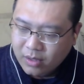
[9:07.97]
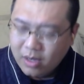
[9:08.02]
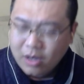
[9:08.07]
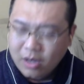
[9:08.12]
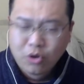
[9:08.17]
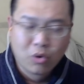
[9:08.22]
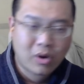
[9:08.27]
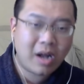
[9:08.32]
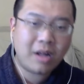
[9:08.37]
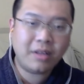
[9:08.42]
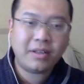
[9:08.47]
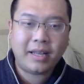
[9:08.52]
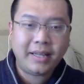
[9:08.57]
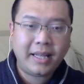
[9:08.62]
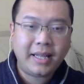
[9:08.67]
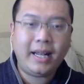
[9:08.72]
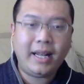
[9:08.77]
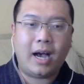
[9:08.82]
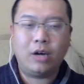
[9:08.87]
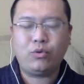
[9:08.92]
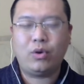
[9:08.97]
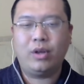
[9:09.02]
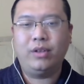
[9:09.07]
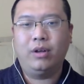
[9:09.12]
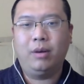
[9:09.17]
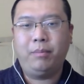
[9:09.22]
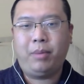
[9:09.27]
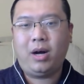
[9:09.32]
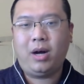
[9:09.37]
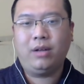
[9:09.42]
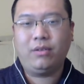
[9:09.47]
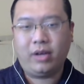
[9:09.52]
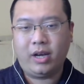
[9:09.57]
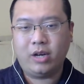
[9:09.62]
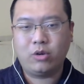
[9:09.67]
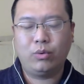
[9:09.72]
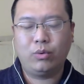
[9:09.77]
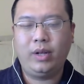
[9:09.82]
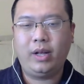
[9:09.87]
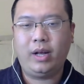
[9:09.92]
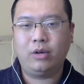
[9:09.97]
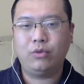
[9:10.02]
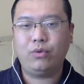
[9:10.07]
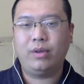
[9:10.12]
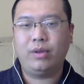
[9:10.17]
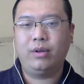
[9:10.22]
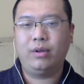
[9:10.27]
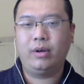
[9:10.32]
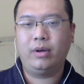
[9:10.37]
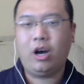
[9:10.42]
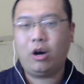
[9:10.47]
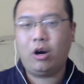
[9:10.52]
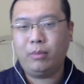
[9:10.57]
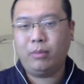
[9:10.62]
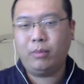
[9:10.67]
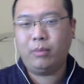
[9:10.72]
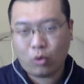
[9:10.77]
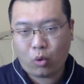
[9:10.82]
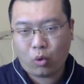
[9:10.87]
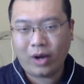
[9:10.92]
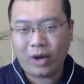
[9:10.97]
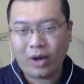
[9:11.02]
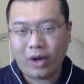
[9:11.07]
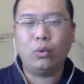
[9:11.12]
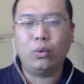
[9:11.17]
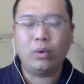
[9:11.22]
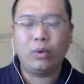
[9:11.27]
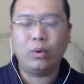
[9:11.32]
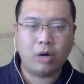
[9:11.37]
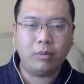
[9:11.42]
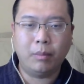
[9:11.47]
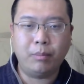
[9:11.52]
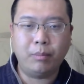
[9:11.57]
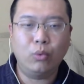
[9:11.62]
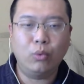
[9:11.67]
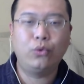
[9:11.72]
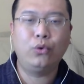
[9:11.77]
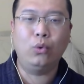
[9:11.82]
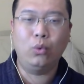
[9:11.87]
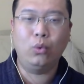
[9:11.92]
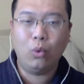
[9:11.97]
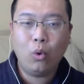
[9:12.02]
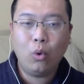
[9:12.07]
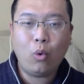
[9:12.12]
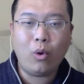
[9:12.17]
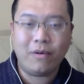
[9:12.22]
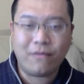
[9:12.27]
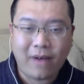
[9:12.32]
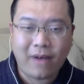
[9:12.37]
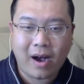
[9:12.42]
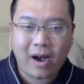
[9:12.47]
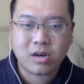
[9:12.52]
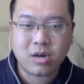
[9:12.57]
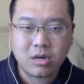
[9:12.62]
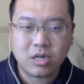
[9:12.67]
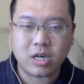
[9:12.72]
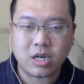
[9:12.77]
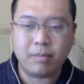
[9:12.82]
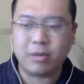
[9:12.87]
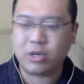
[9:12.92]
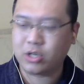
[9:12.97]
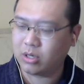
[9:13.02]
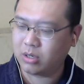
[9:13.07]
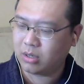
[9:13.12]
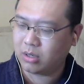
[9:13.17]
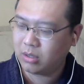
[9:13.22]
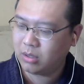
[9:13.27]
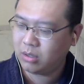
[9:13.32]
就刚才那两个选择，胖子给出那两个选择，要么快送，要么不送，会发生什么事儿？